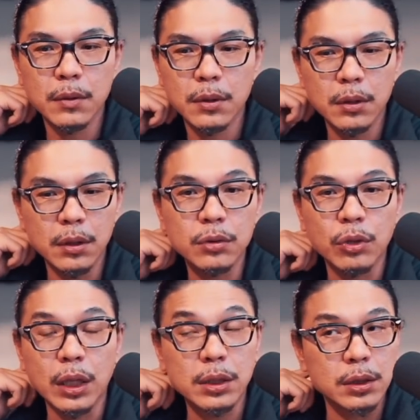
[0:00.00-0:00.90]
饮水
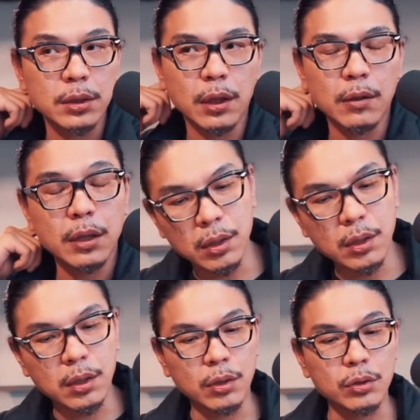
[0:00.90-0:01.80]
来洗澡啊，
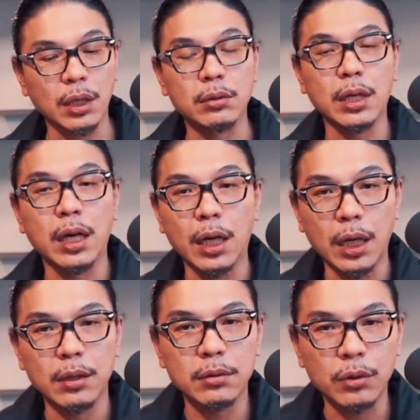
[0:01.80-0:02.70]
有澡堂
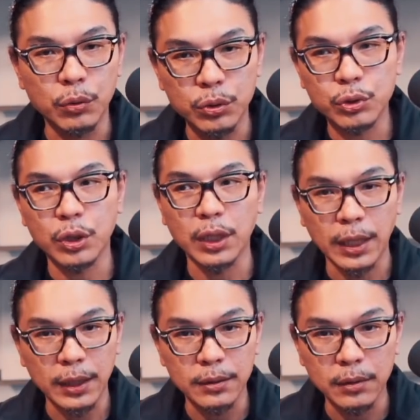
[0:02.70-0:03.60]
啊，有温泉
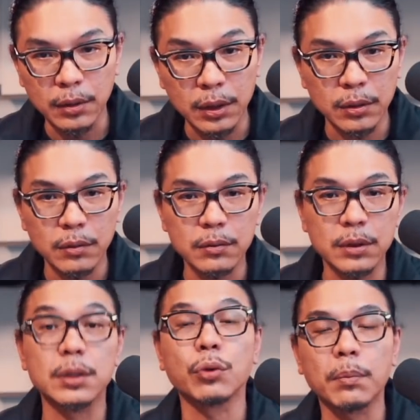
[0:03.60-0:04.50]
啊，有各种
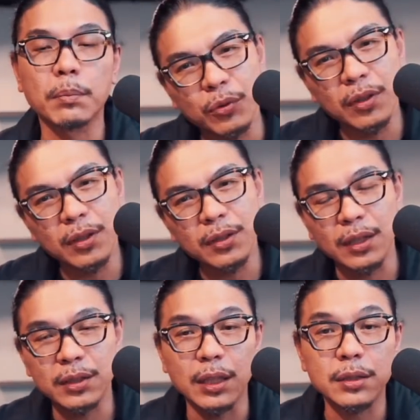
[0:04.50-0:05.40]
资源嘛。然后
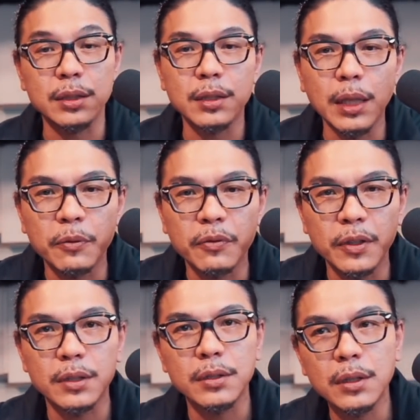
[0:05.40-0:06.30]
现在其实大部
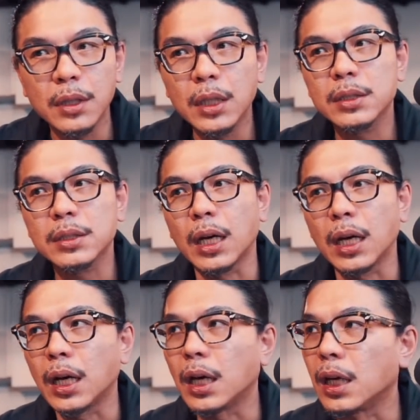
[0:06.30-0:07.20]
分
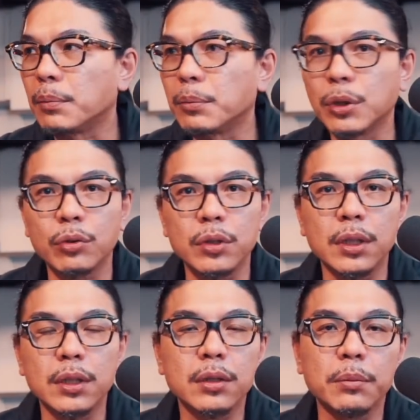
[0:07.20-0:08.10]
在秘鲁的
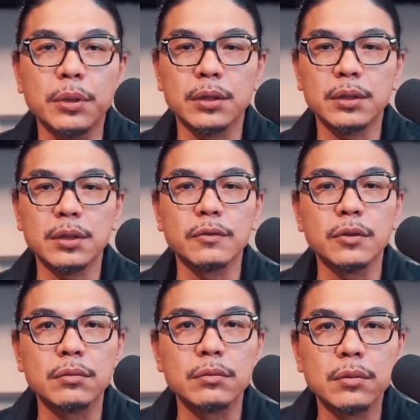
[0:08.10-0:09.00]
人，他们也是信
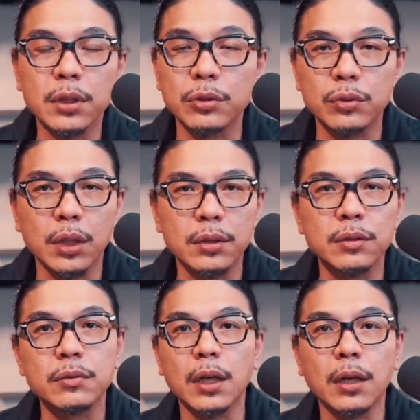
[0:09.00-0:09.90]
奉天主教、基
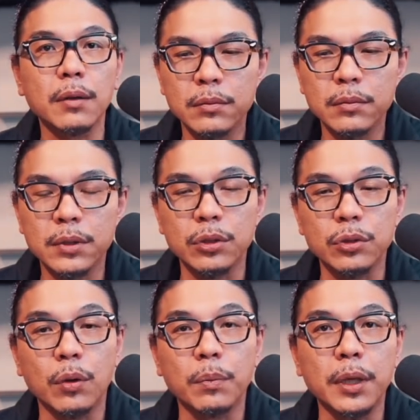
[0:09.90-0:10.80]
督教了。这就是
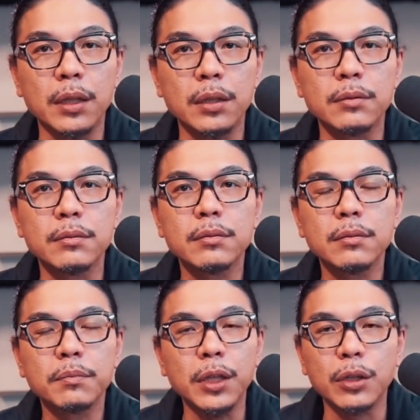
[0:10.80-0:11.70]
我们
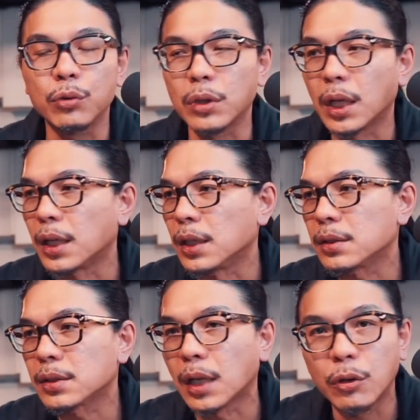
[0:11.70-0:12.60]
秘鲁的
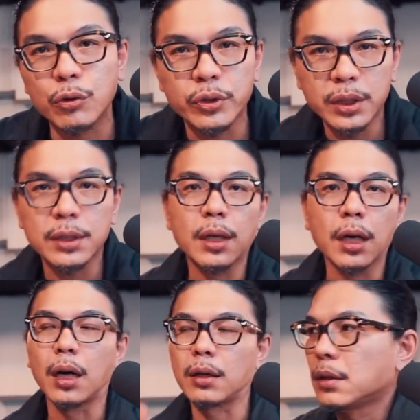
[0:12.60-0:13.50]
小故事啊、
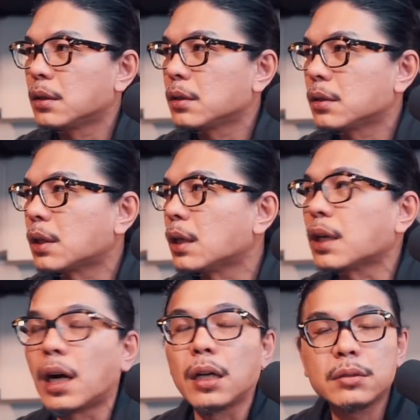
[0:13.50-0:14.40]
哦。但是
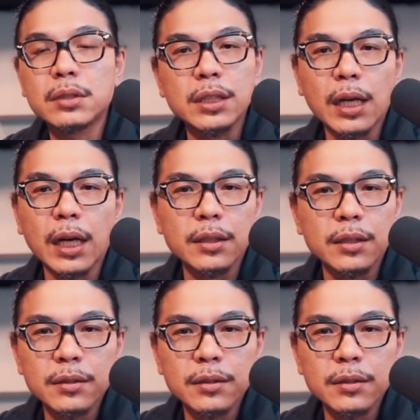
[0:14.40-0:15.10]
到近代呢，